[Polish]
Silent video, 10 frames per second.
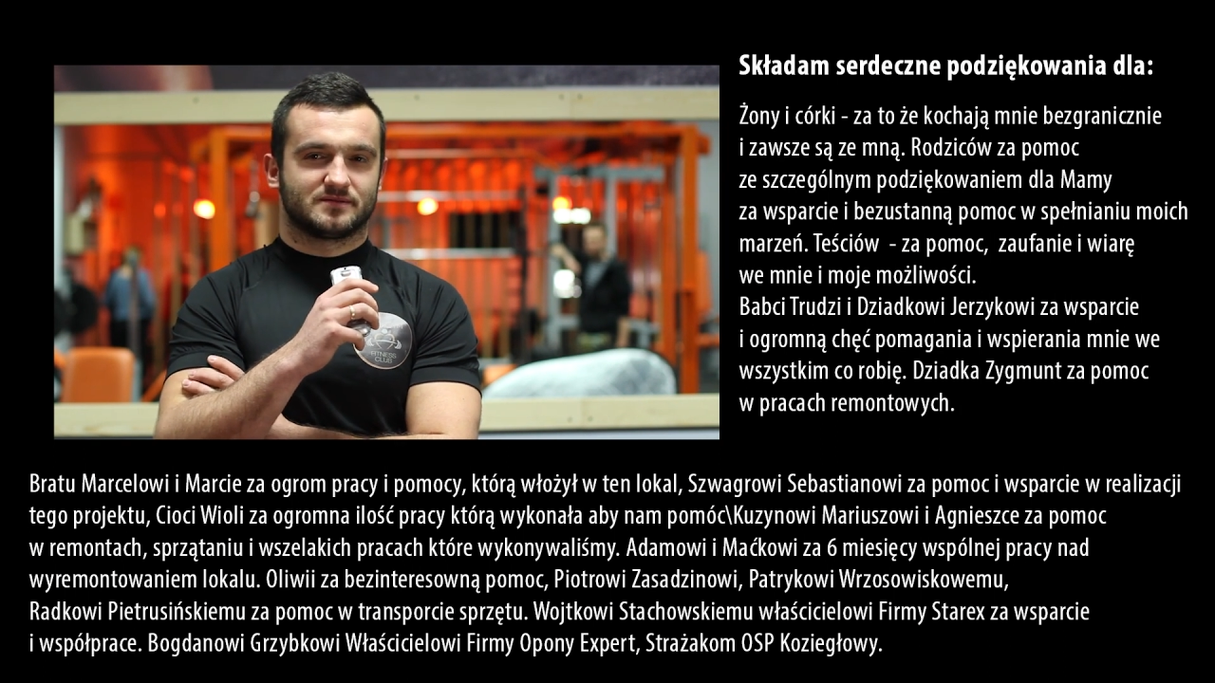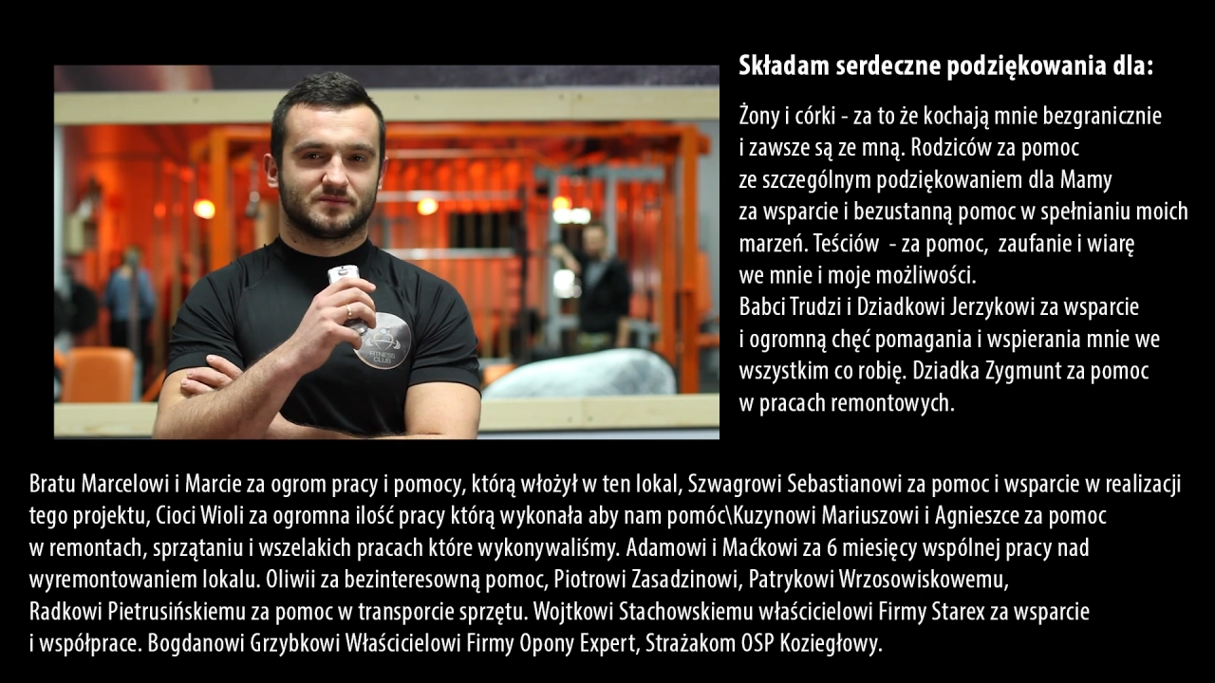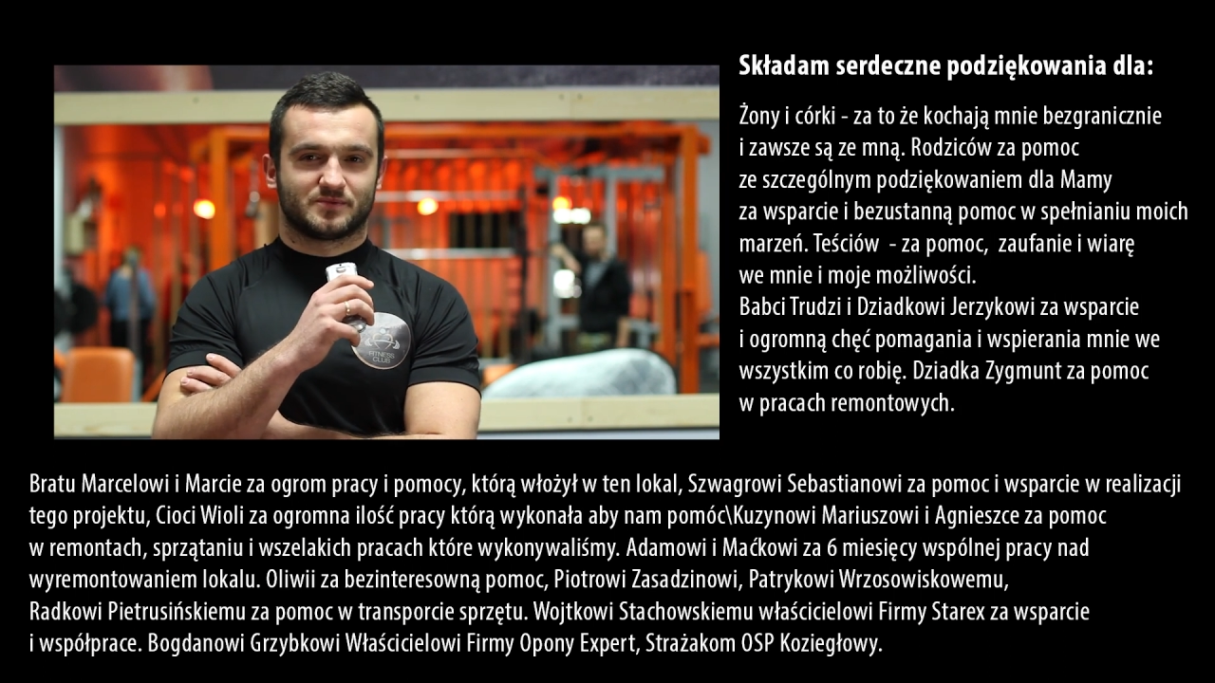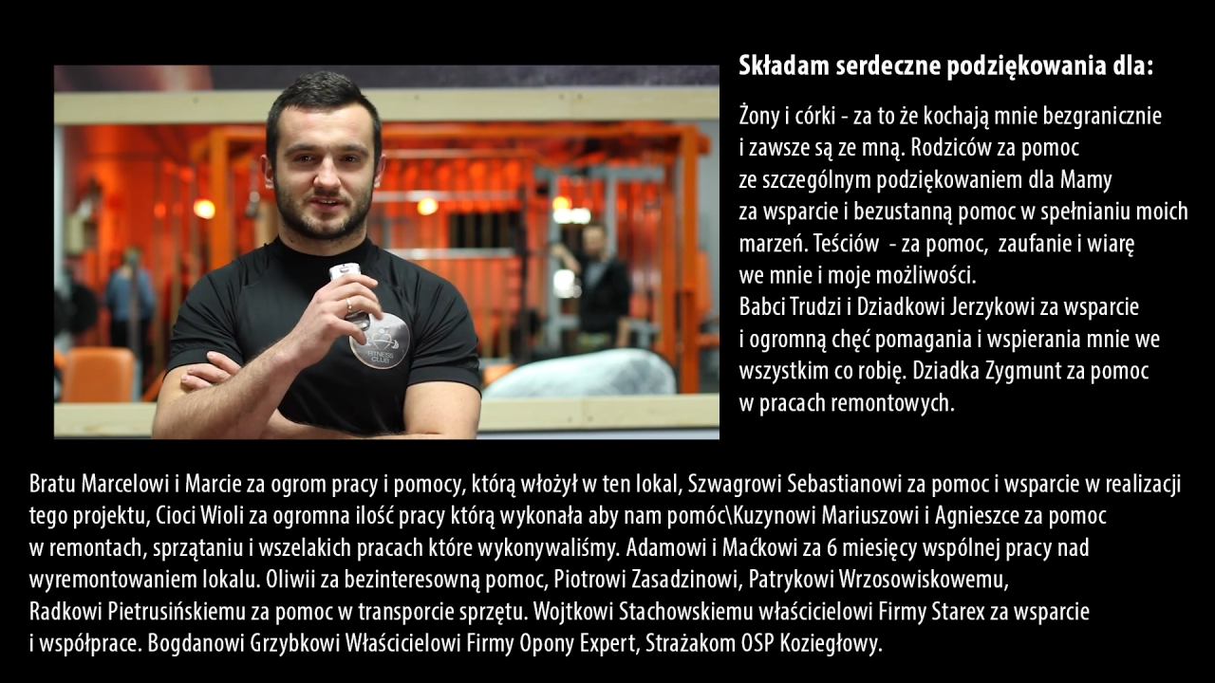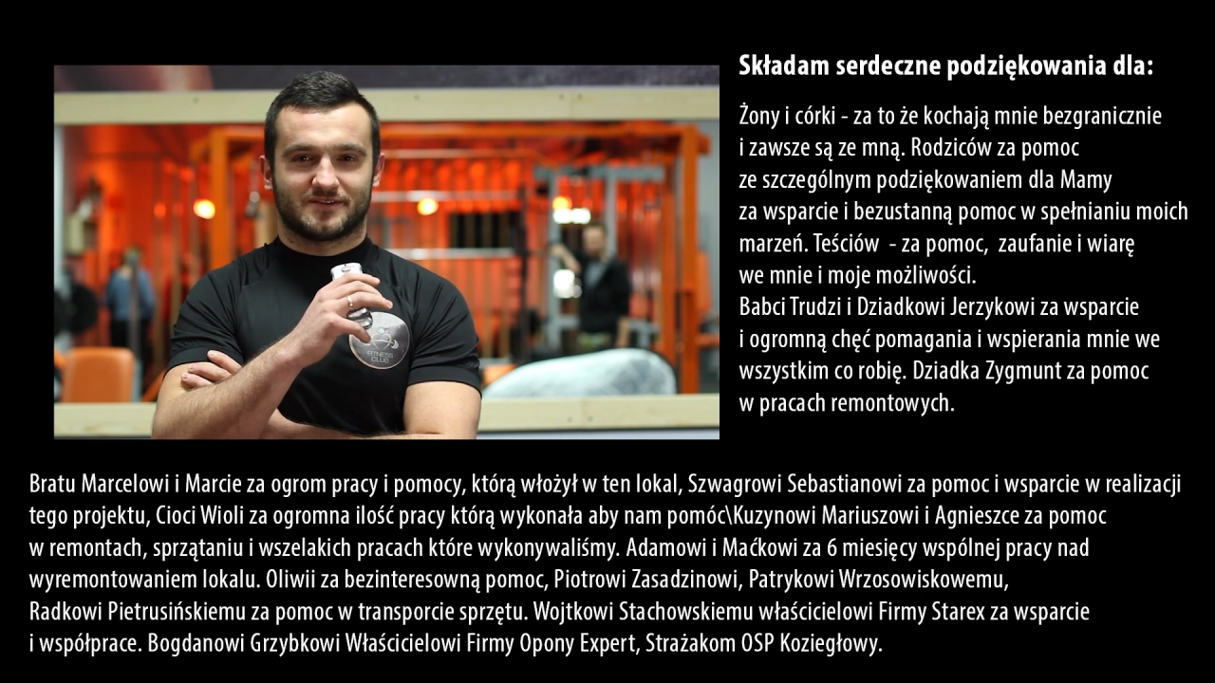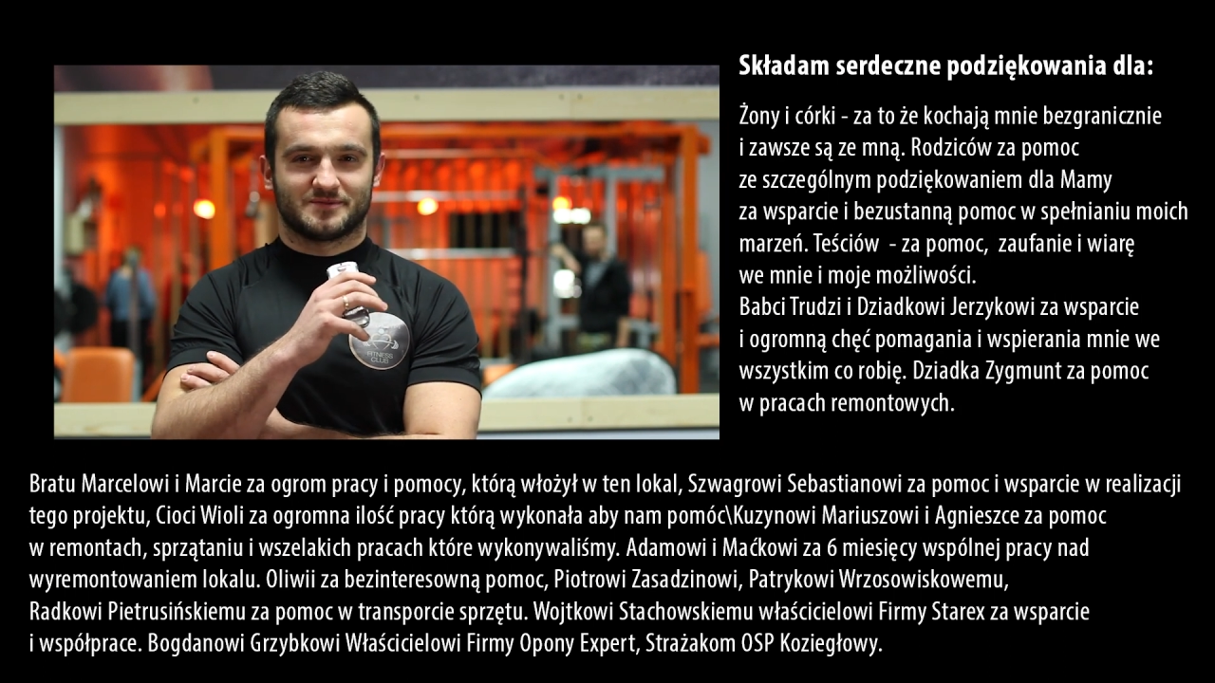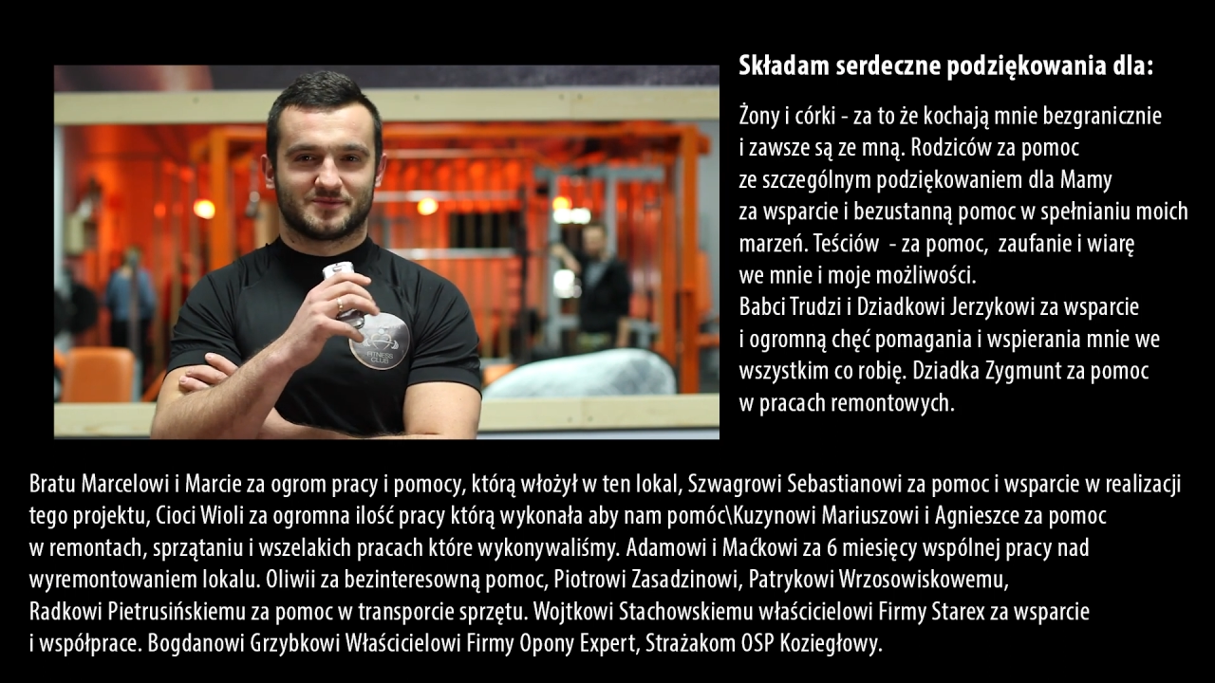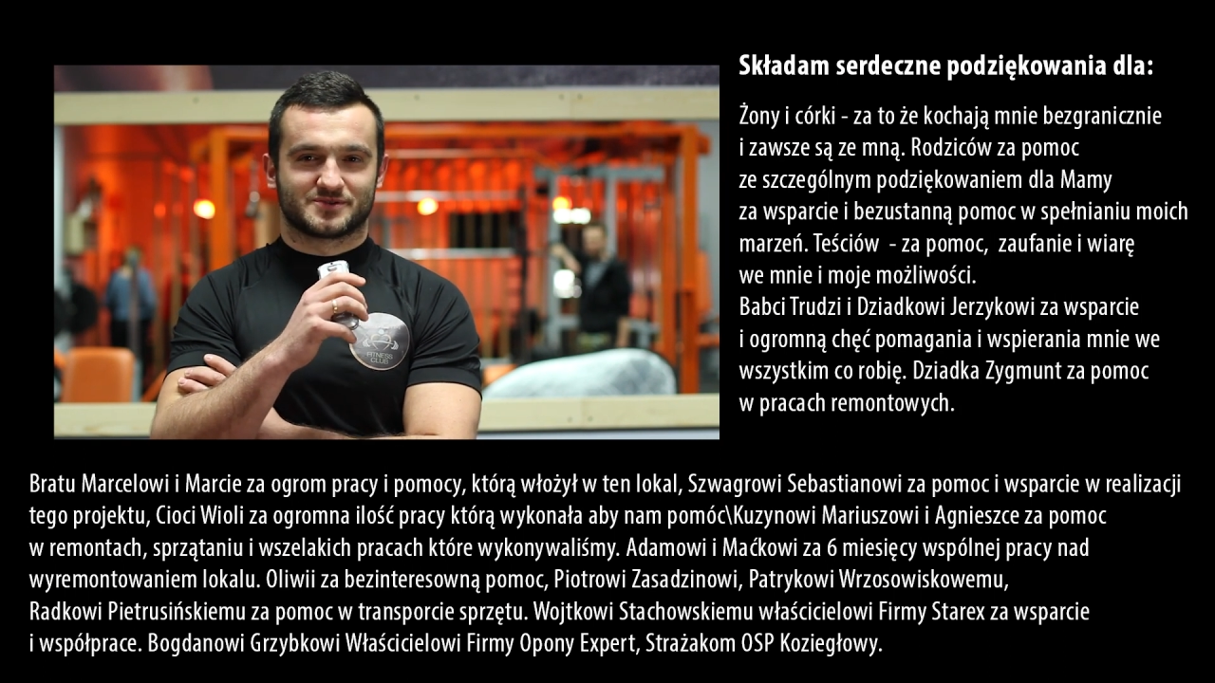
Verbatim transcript: Potrafimy